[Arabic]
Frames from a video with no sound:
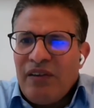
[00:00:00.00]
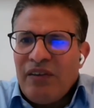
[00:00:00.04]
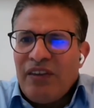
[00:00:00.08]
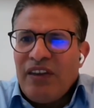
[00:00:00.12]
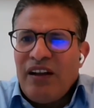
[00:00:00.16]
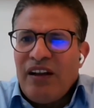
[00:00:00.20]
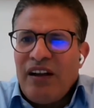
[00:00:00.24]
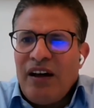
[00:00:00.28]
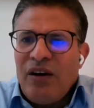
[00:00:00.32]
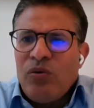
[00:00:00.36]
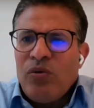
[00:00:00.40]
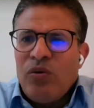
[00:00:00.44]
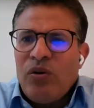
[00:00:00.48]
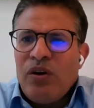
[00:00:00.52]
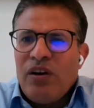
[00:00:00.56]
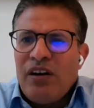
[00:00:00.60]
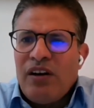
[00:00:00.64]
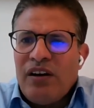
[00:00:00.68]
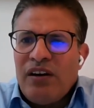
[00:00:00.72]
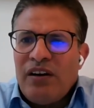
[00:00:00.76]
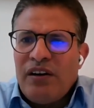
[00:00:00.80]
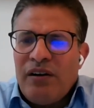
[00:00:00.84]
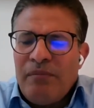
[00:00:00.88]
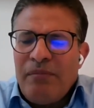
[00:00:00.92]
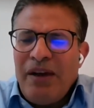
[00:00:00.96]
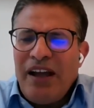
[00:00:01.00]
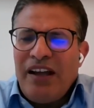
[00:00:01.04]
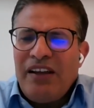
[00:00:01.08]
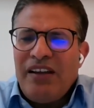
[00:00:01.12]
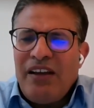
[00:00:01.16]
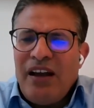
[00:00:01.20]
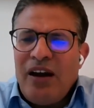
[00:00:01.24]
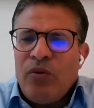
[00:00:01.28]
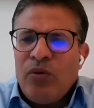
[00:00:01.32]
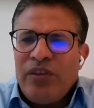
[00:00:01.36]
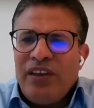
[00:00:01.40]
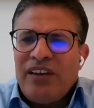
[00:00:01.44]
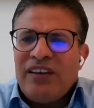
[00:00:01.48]
او
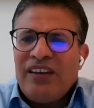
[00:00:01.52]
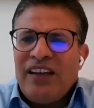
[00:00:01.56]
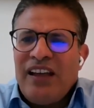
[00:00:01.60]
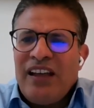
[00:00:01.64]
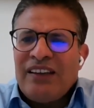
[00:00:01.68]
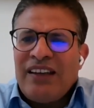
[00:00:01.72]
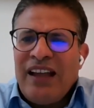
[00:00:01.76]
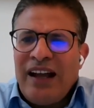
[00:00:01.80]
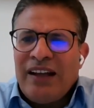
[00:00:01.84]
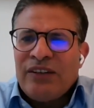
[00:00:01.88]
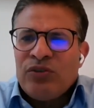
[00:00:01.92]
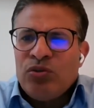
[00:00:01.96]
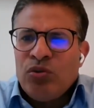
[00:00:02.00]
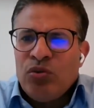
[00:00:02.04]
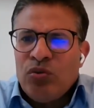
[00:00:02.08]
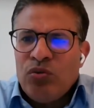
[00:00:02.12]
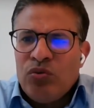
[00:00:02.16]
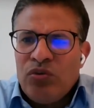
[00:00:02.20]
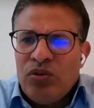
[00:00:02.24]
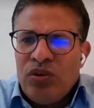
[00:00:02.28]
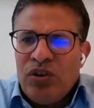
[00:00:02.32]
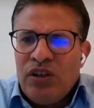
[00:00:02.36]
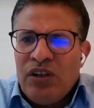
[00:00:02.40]
معي او ضدي انت عدو